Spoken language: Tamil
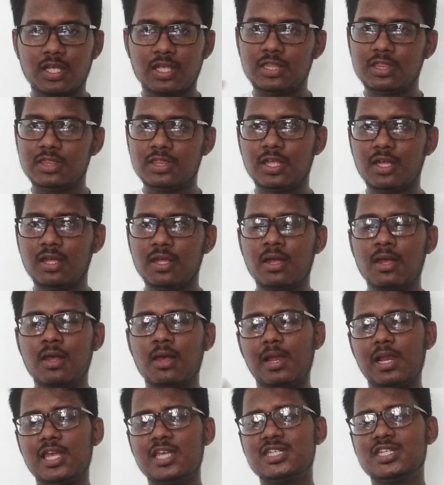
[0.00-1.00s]
தான் இந்த
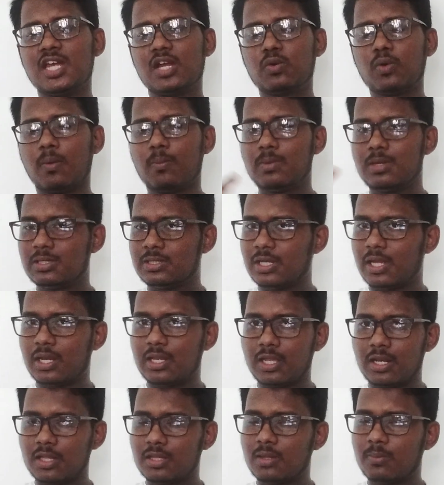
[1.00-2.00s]
மலேசியா டு அம்னேஷியா
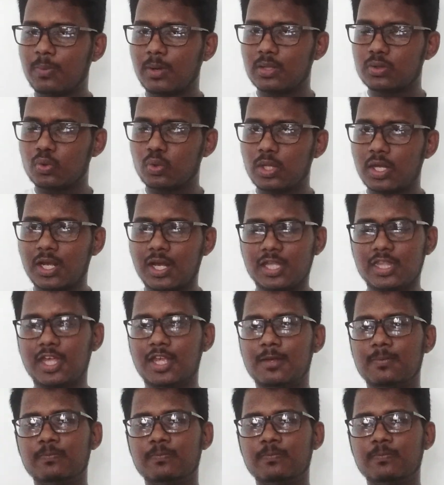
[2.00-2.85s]
என்கிற அந்த படத்துடைய கதை